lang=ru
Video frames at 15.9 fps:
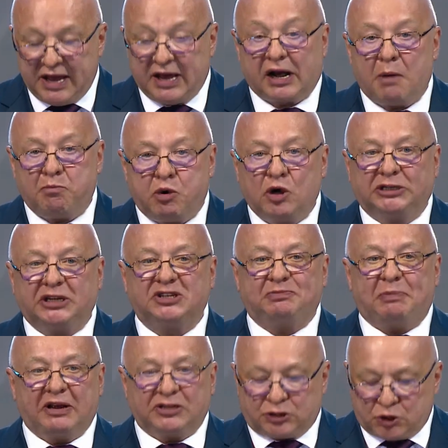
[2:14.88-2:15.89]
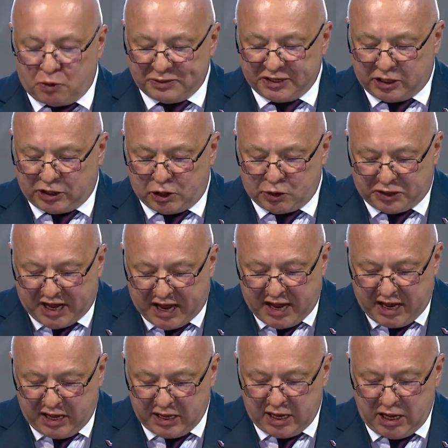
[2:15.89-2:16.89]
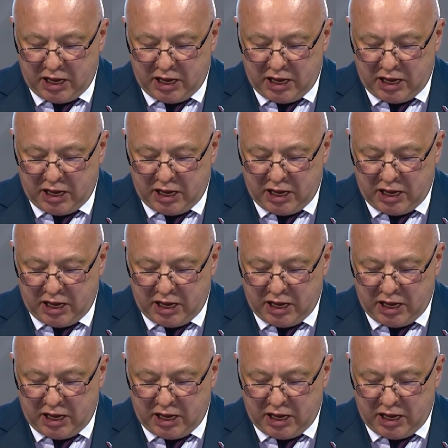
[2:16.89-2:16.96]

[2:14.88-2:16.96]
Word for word: и работоспособных людей